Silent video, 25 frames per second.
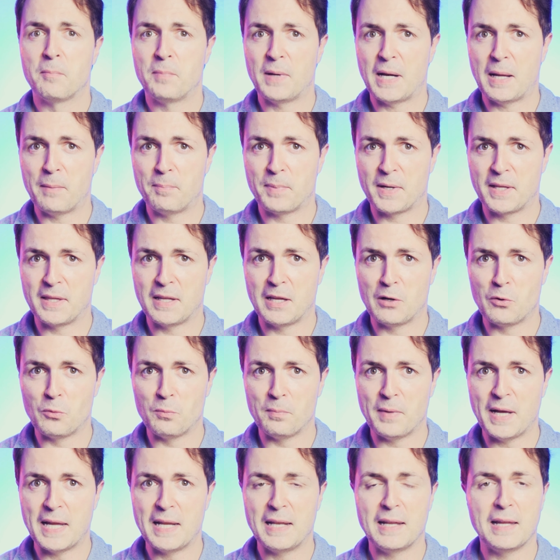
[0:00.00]
para aprender
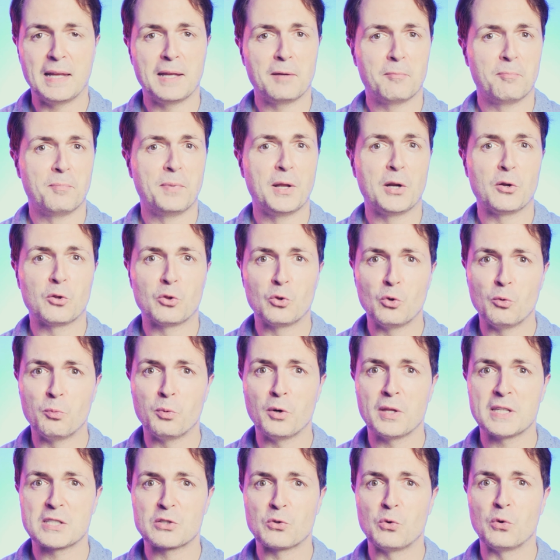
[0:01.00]
un baile, pero tú
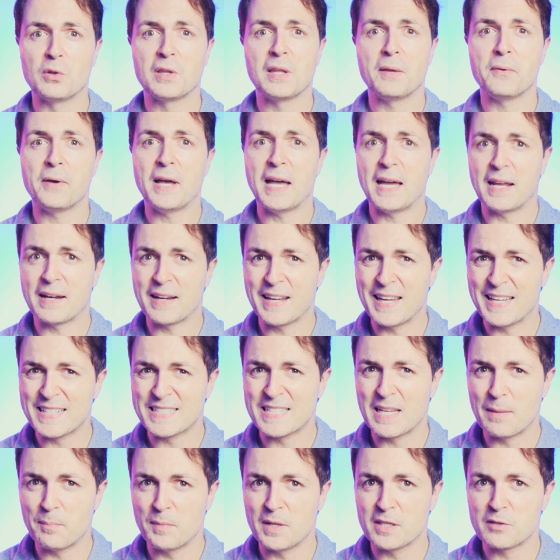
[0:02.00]
puedes cultivar
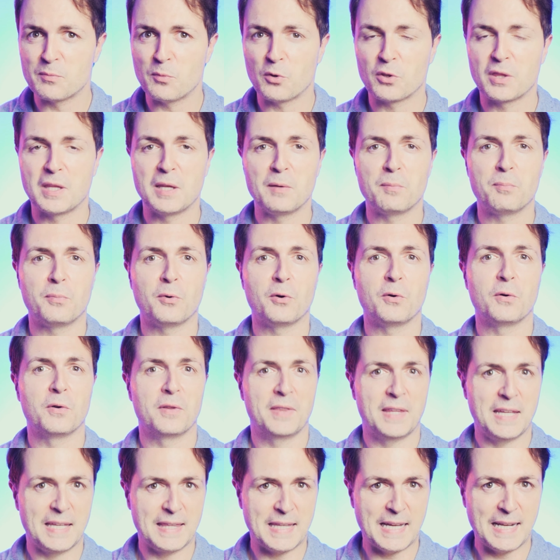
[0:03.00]
ese mismo
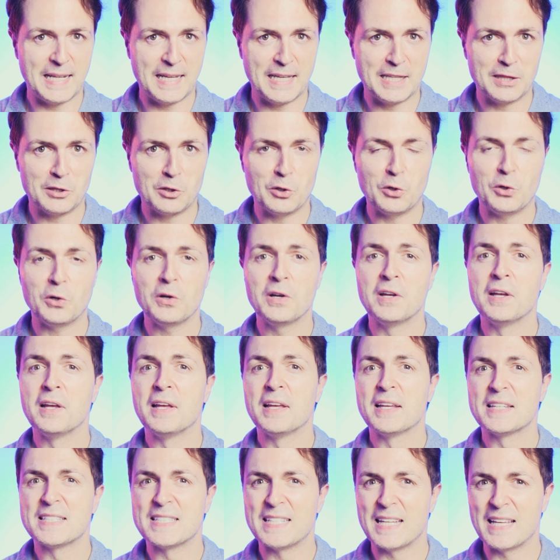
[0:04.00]
tipo de talento
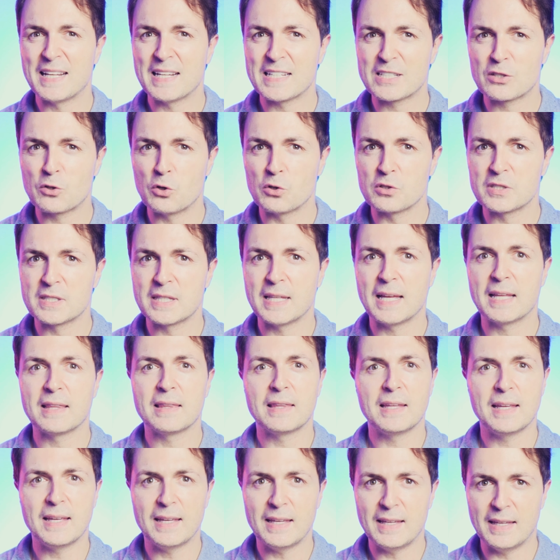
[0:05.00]
si eres
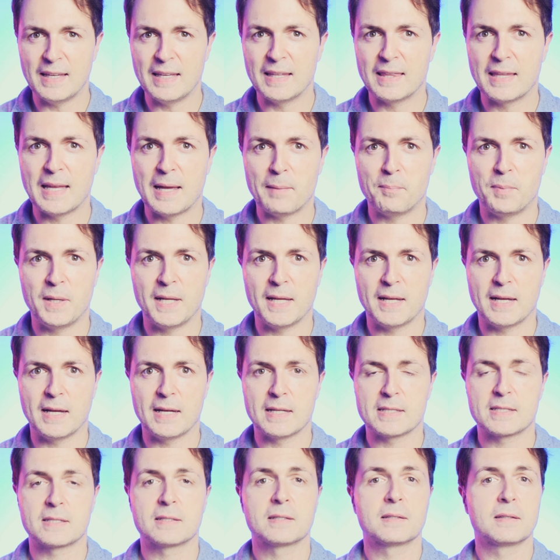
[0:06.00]
constante y te
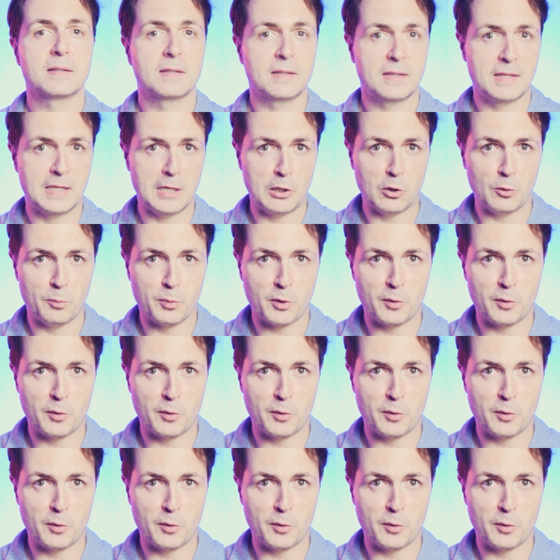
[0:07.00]
aplicas, te lo